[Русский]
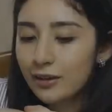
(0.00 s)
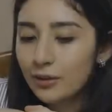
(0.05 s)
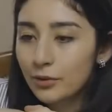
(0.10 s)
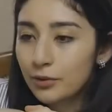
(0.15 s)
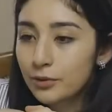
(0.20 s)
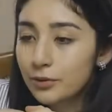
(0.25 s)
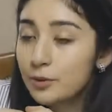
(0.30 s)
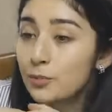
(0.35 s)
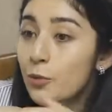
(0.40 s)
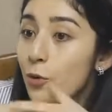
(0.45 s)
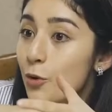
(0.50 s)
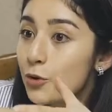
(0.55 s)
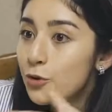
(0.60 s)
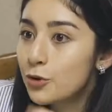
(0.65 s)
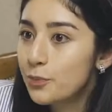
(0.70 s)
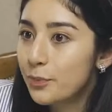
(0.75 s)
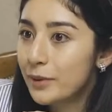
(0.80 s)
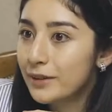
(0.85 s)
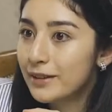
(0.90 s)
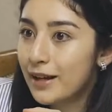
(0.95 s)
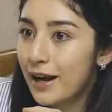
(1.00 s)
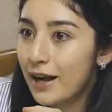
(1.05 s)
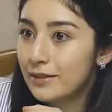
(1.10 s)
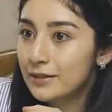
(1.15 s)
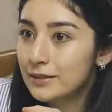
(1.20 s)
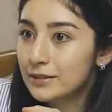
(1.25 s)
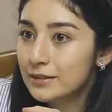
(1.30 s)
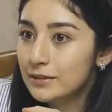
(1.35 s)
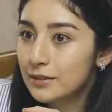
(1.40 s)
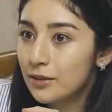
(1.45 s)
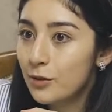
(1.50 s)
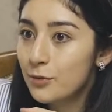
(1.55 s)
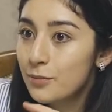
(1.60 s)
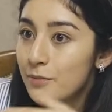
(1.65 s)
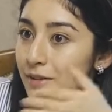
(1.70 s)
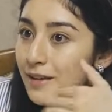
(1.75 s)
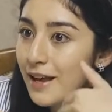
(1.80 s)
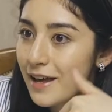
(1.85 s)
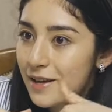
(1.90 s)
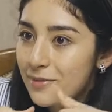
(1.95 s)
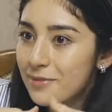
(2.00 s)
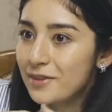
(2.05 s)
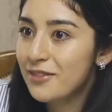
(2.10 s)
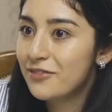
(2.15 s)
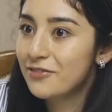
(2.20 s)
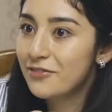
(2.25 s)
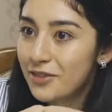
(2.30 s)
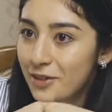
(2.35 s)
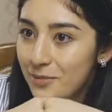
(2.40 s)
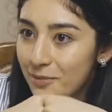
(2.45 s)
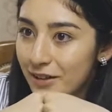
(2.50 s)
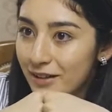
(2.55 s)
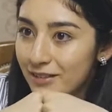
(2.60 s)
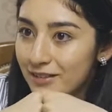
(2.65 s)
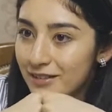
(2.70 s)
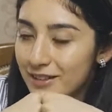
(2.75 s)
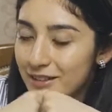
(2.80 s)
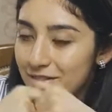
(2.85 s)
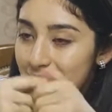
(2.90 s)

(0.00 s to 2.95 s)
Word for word: он, ему очень понравилось. Он меня именно выбрал из